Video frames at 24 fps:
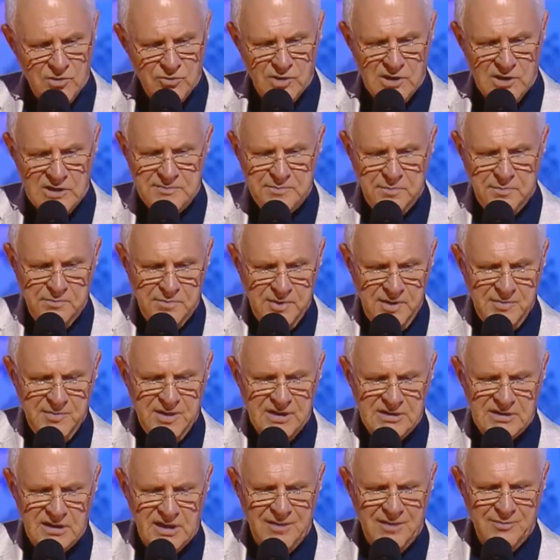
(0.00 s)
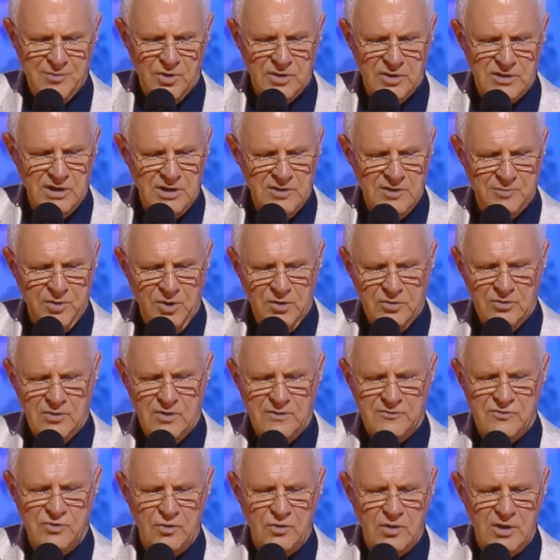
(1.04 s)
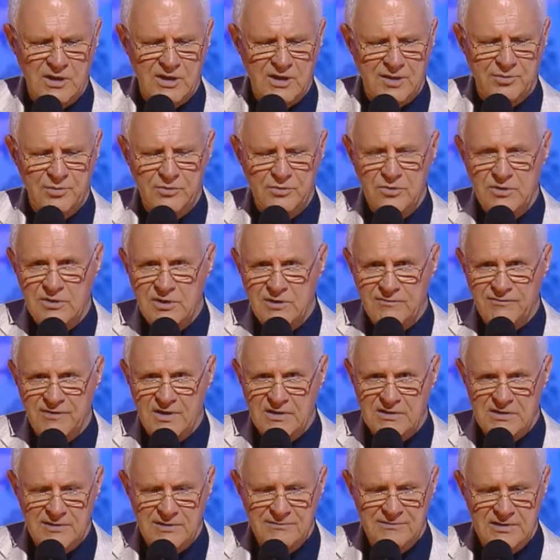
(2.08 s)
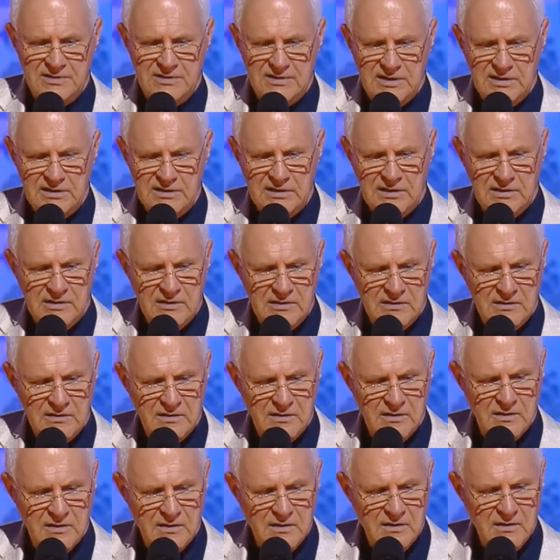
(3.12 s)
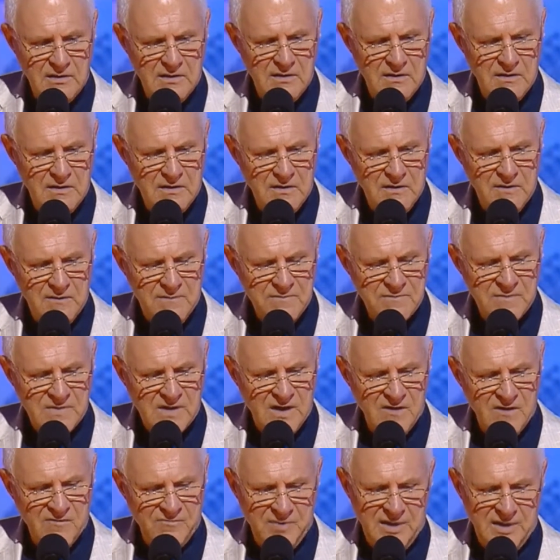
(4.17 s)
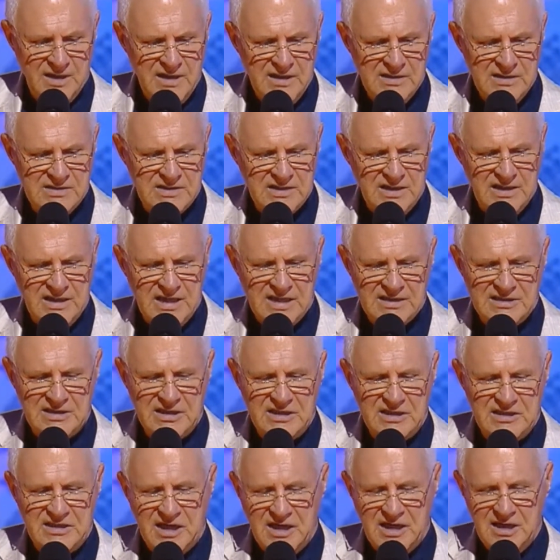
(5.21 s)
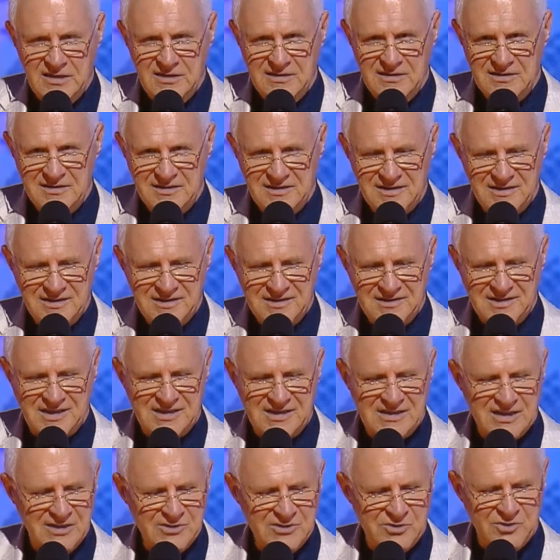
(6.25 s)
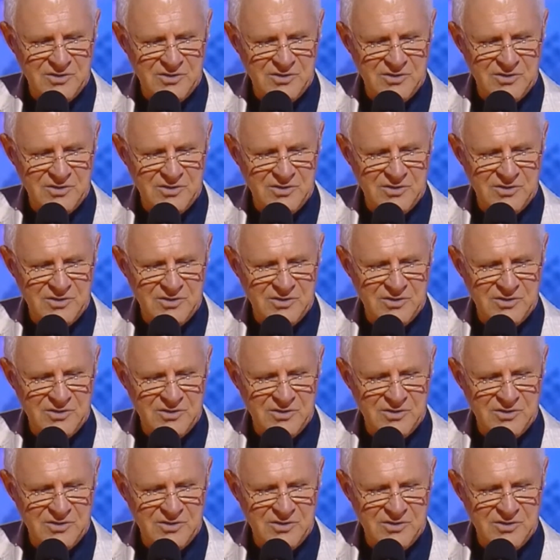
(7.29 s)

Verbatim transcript: То есть примета работает. Плюнул в жулика, получи фальшивые деньги. В полиции я схитрил, сказал,